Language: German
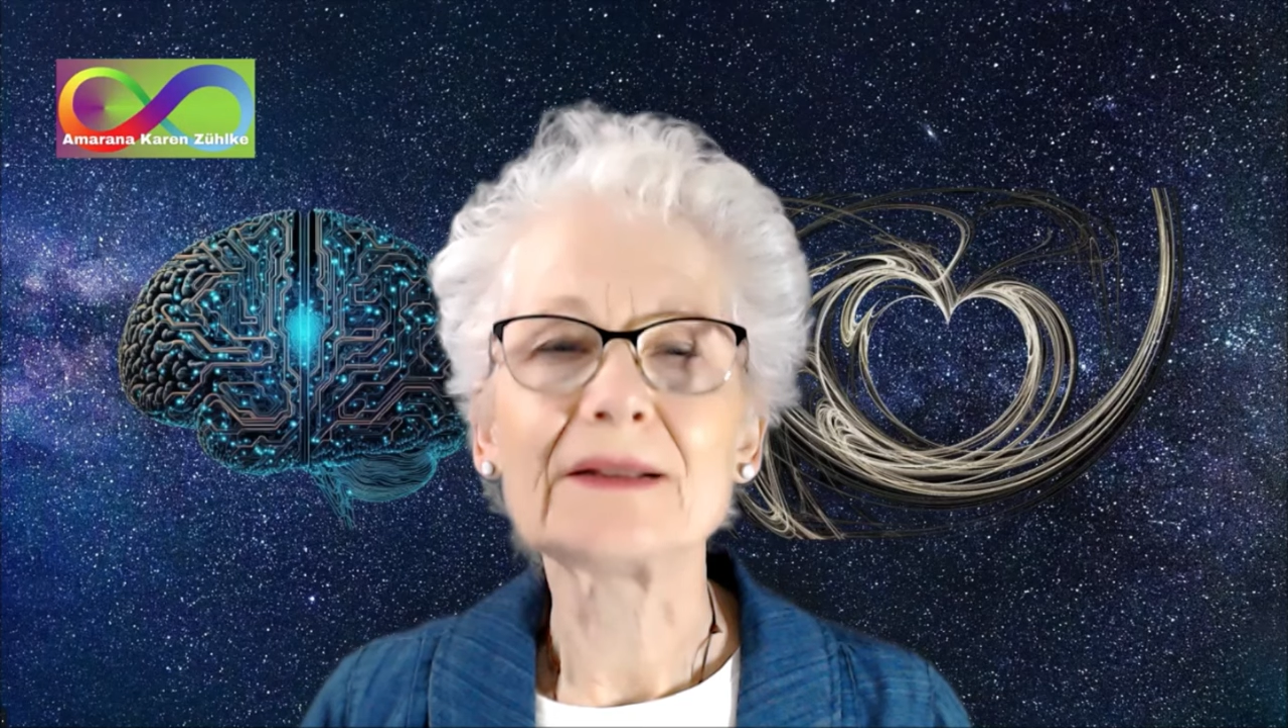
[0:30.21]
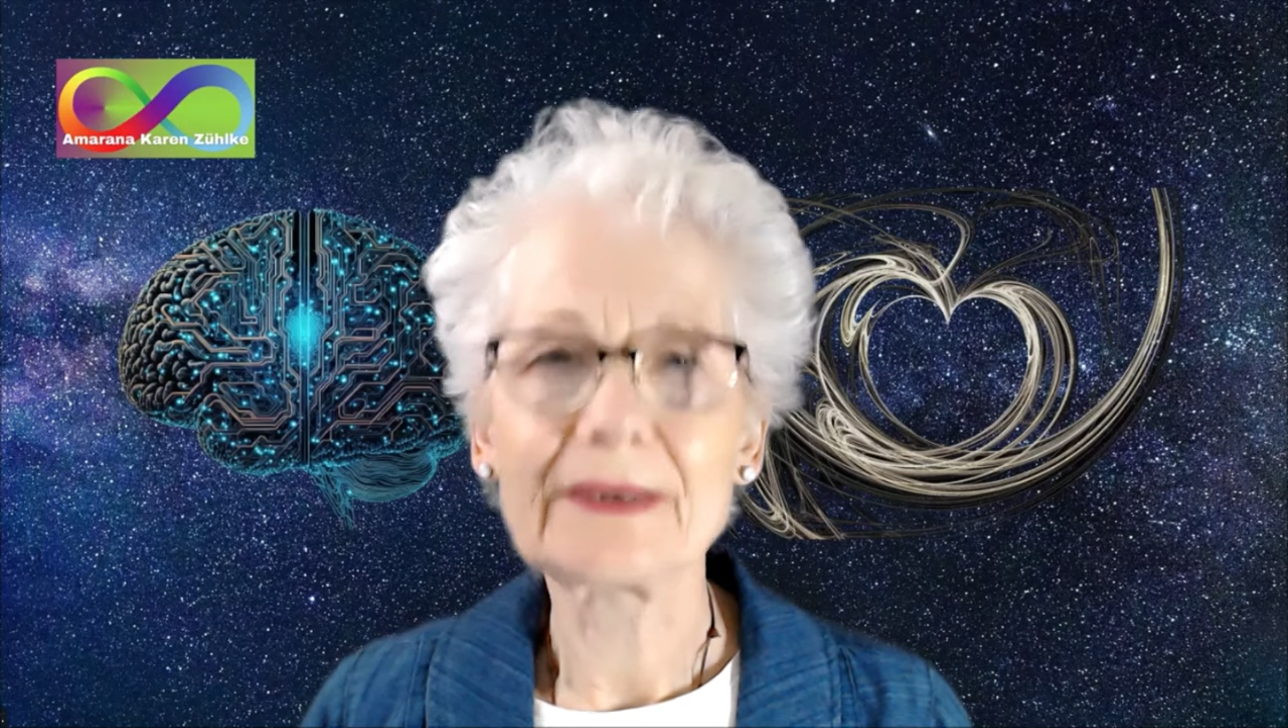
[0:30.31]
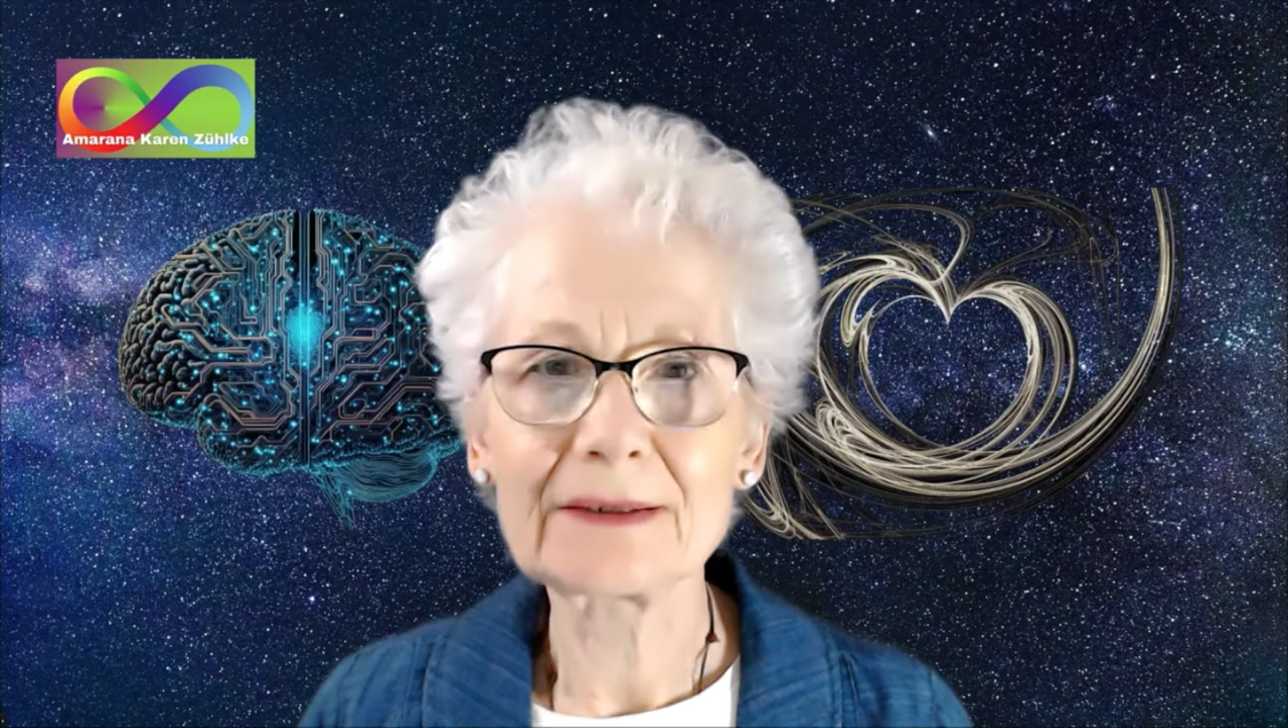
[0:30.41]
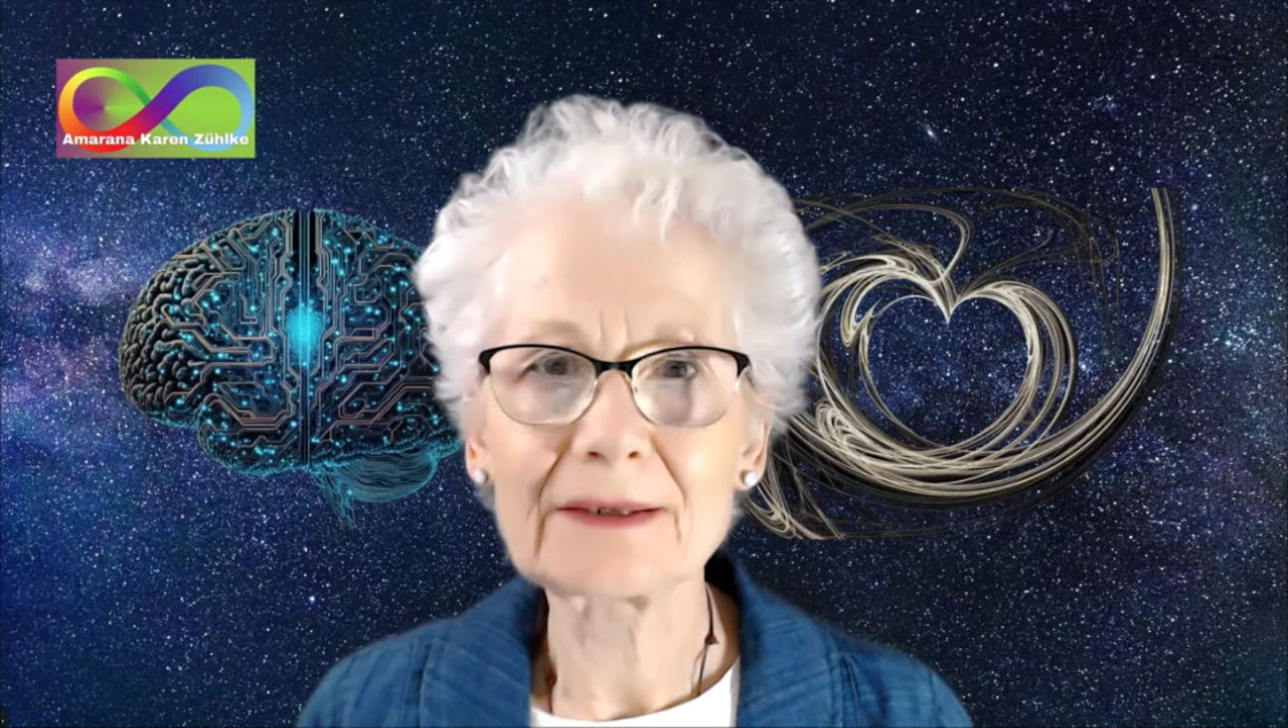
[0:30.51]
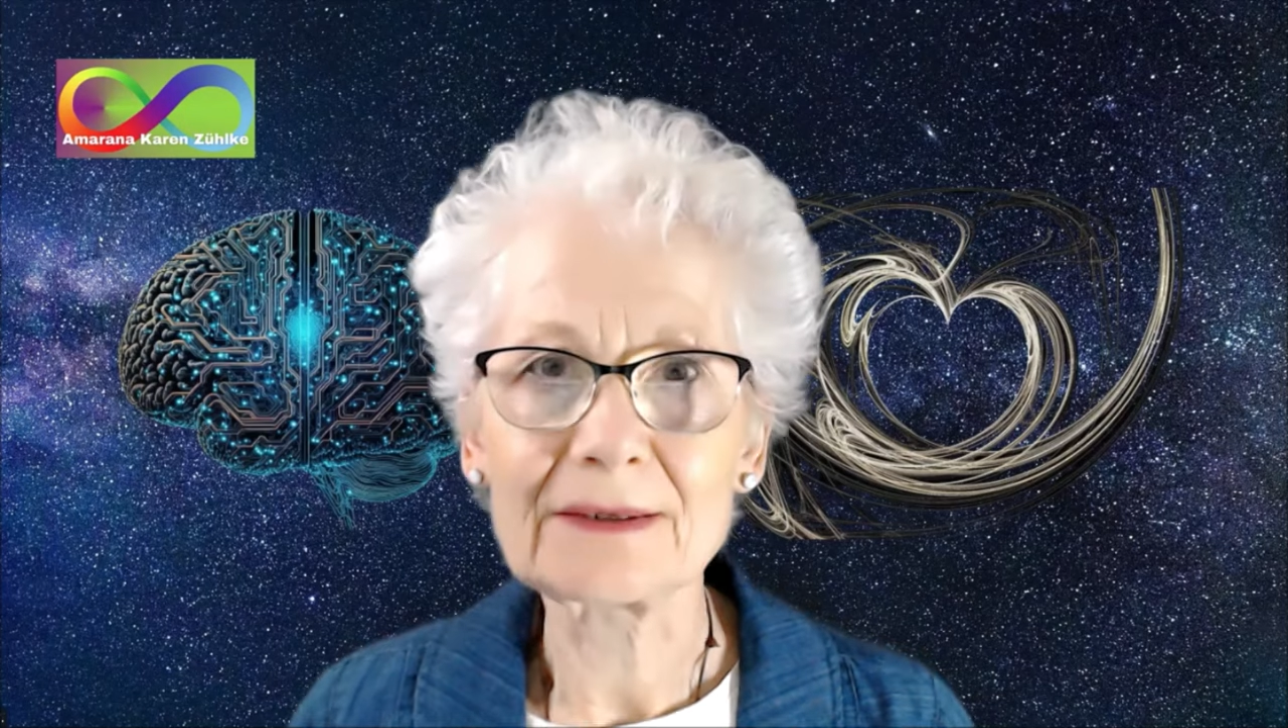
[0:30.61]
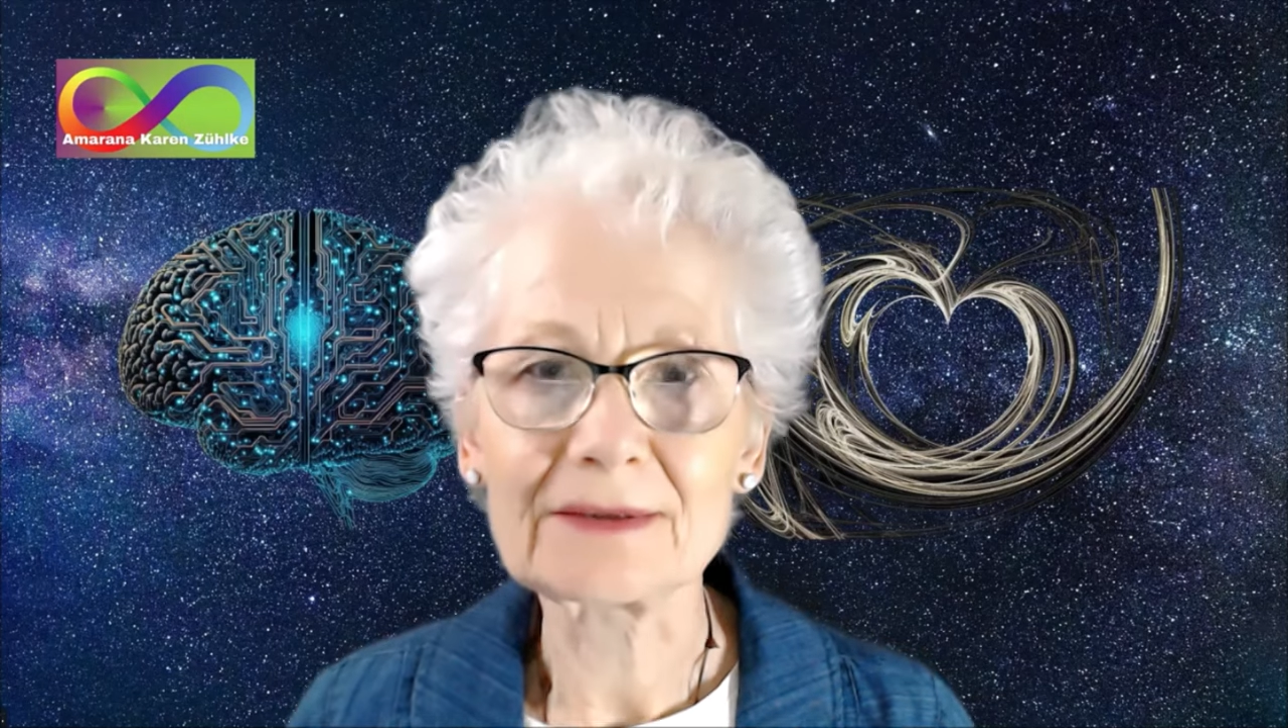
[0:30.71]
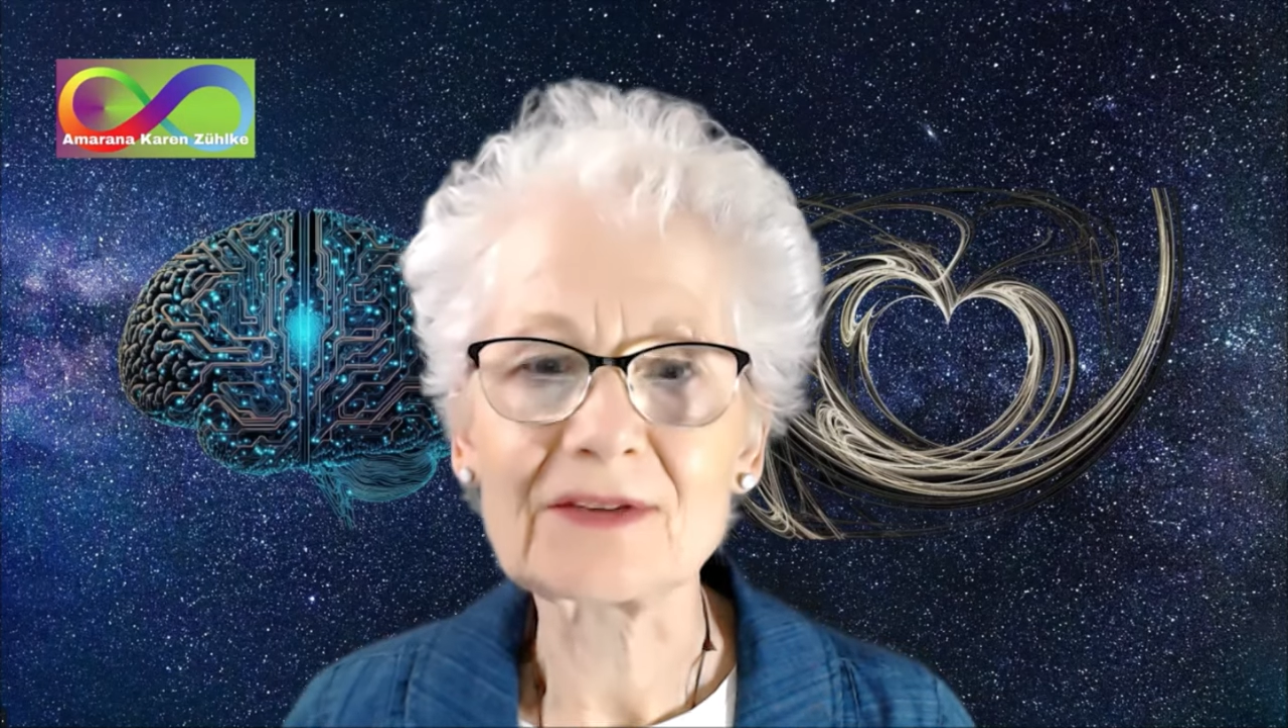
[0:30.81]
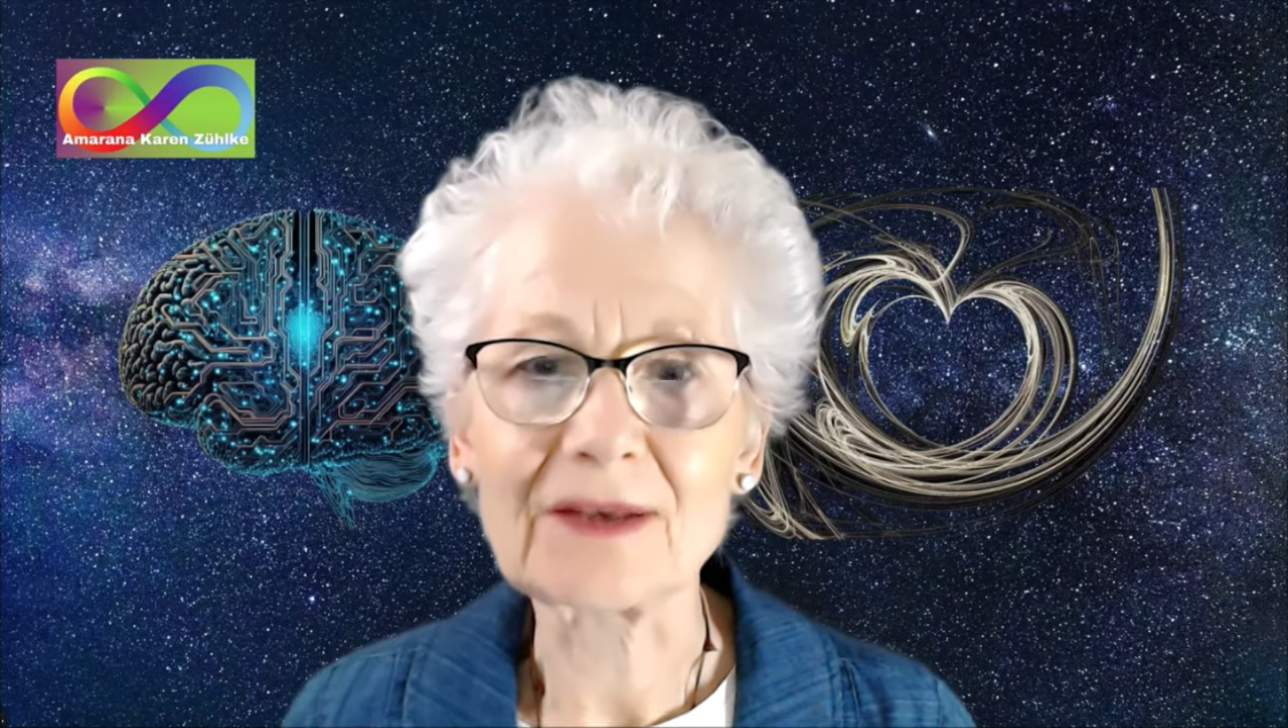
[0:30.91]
längerer